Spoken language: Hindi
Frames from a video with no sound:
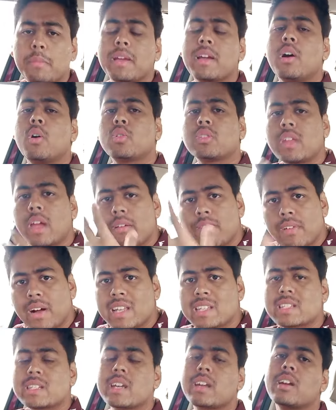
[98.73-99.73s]
पी का होता है
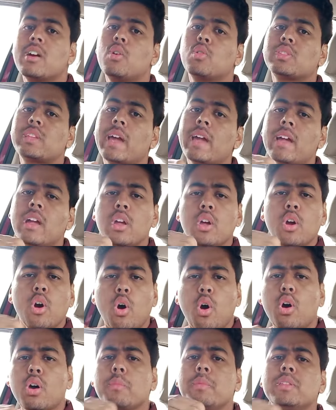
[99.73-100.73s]
फास्टैग का होता है
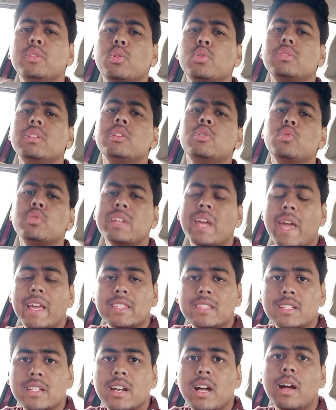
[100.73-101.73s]
और भी दो तीन कुछ
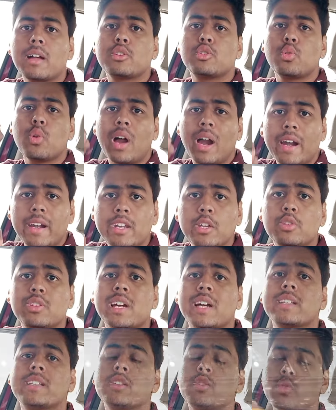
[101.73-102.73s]
एक्स्ट्रा जो आर टी ओ
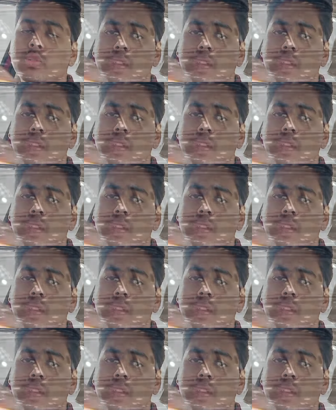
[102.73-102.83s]
चार्जेस